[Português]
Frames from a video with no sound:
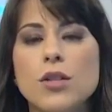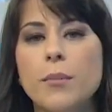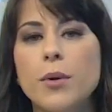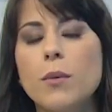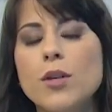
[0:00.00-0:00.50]
já
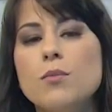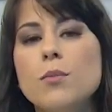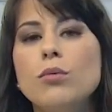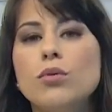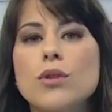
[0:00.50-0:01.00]
abriu mais de
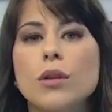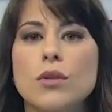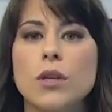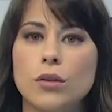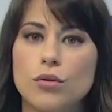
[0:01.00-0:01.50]

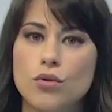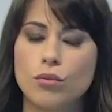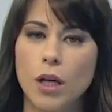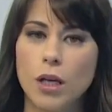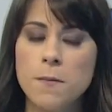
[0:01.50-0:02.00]
1.200 leitos de
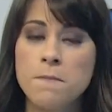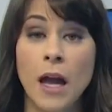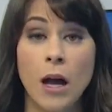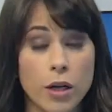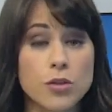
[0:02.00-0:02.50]
UTI.
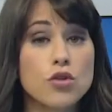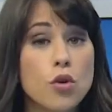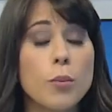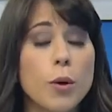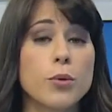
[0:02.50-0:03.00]
Agora, a gente
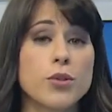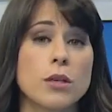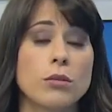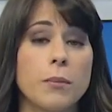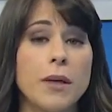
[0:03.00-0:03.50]
cobrou
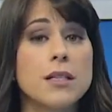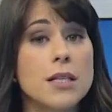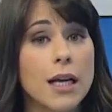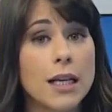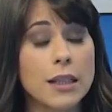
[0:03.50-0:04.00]
posição também da
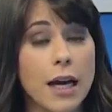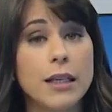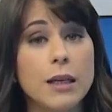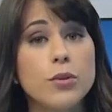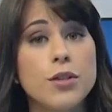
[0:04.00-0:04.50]

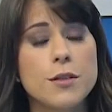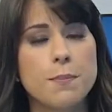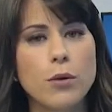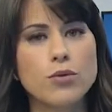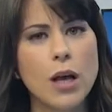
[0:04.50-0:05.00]
Secretaria
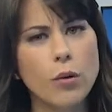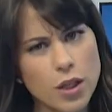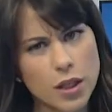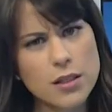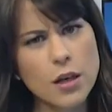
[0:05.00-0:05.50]
Municipal de
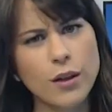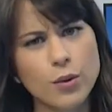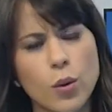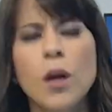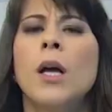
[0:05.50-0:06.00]
Saúde aqui de
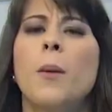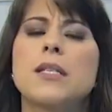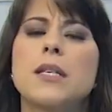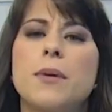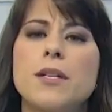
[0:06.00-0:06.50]
Salvador,
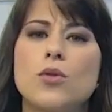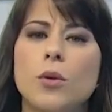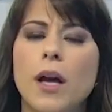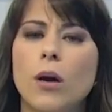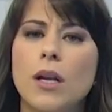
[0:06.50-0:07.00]
para saber
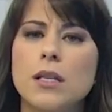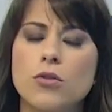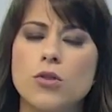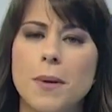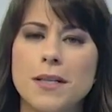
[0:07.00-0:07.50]
sobre a
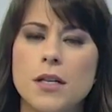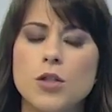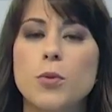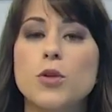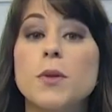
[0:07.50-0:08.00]
regulação de
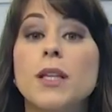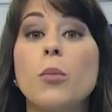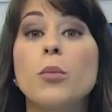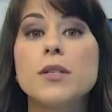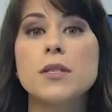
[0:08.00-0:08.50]
pacientes para o
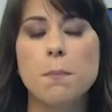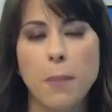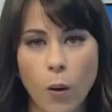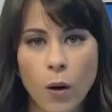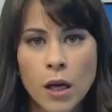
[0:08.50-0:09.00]
Hospital
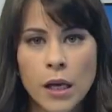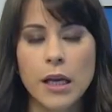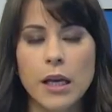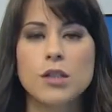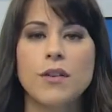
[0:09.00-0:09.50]
Municipal. Eles